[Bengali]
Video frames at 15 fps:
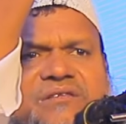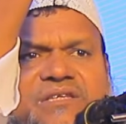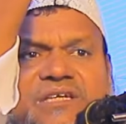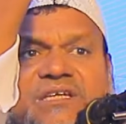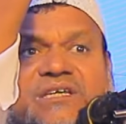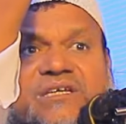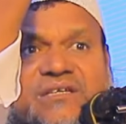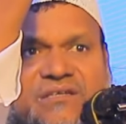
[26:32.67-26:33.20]

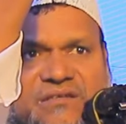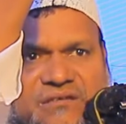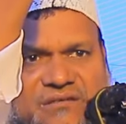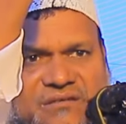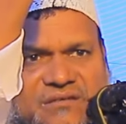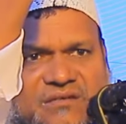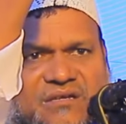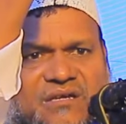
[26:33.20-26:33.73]
তিন
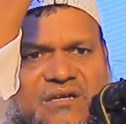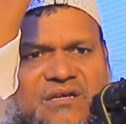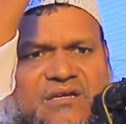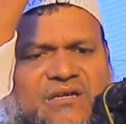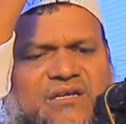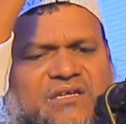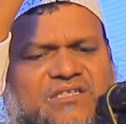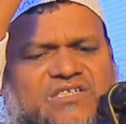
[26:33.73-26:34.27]

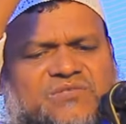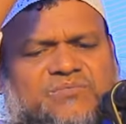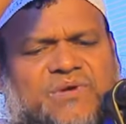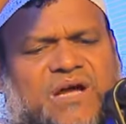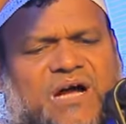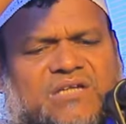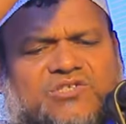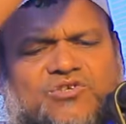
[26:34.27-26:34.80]
ইসমে
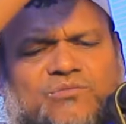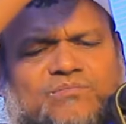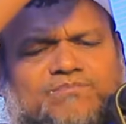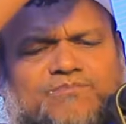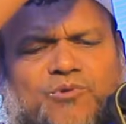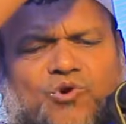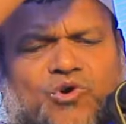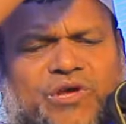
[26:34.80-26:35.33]
আজম
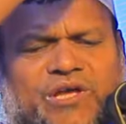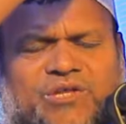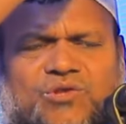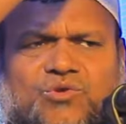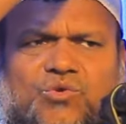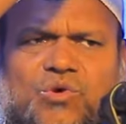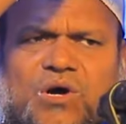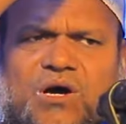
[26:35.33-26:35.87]
পড়ে
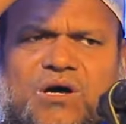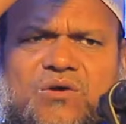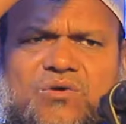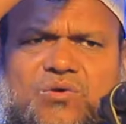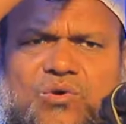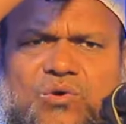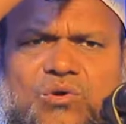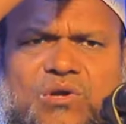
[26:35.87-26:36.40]
দোয়া
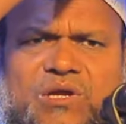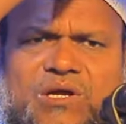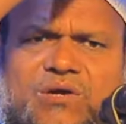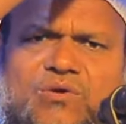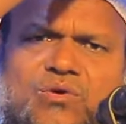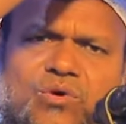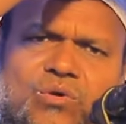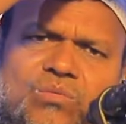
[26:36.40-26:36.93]
করলে
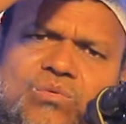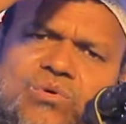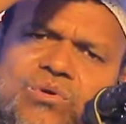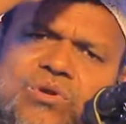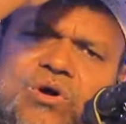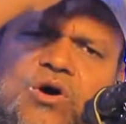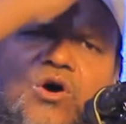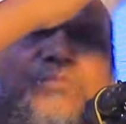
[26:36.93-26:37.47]

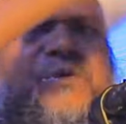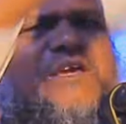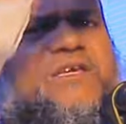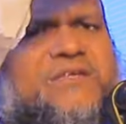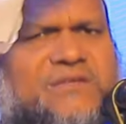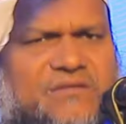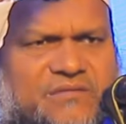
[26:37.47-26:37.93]
কবুল হবেই